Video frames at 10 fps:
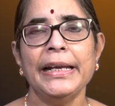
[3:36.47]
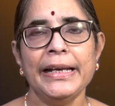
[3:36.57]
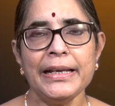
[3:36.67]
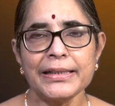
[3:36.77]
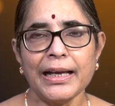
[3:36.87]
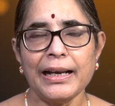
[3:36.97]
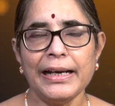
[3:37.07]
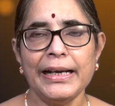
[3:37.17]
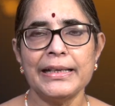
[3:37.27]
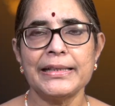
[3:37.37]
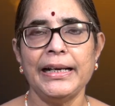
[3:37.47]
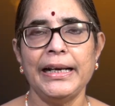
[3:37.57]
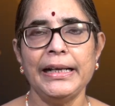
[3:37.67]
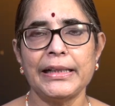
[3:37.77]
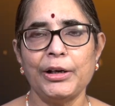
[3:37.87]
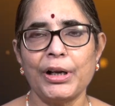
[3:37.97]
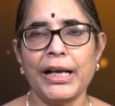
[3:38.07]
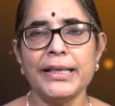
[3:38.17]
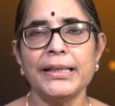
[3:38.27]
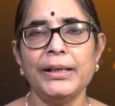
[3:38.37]
ఎన్నిసార్లైనా సరే తను
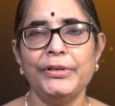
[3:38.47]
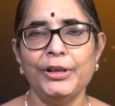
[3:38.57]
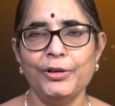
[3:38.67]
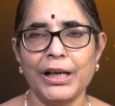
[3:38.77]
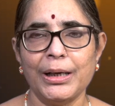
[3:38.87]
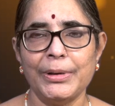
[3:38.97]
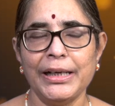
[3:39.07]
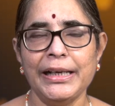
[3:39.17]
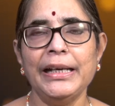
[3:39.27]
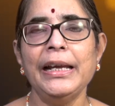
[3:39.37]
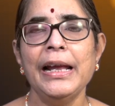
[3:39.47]
రాసిన వీలునామాని